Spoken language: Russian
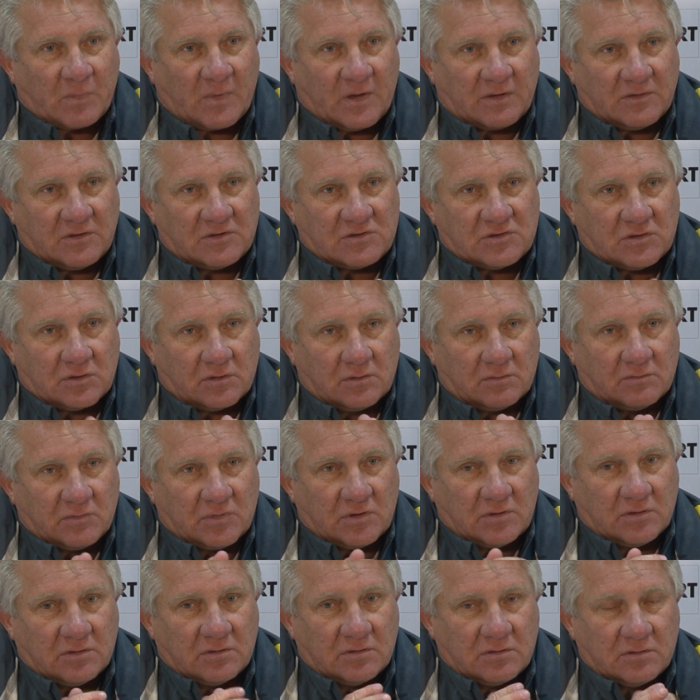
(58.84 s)
Дифтерон,
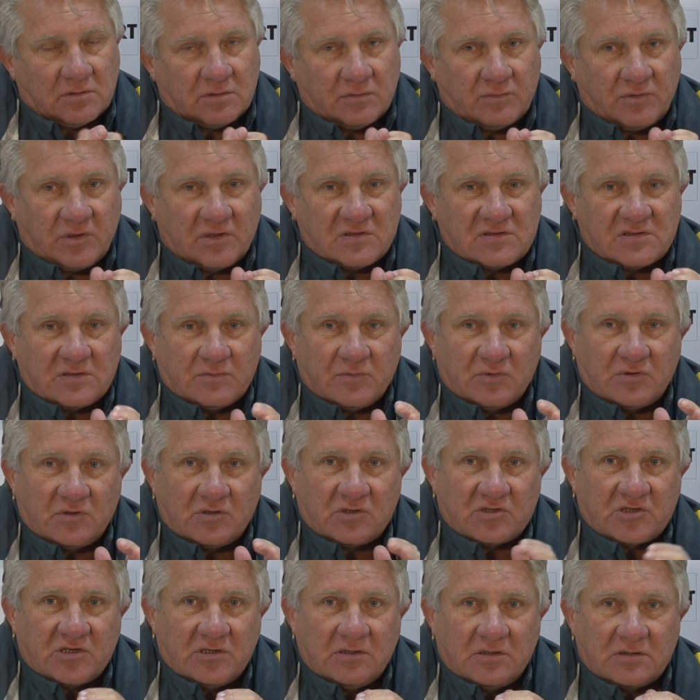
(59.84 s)
в принципе, мы
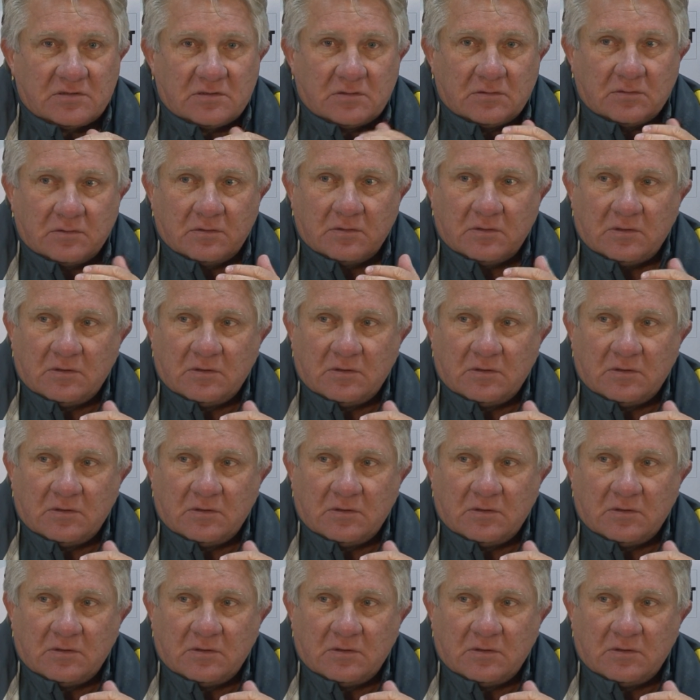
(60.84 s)
держались, но